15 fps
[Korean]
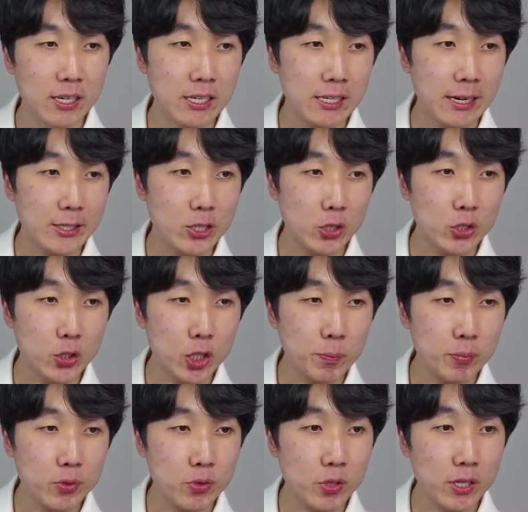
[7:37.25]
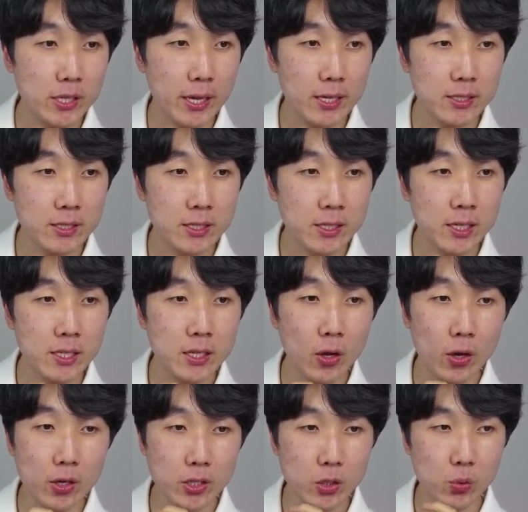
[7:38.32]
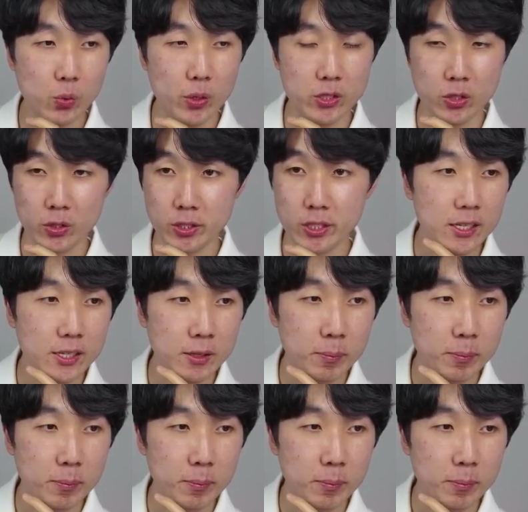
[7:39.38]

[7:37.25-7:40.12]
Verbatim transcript: 그래서 스위프트에 대한 승인을 얻기 위해서는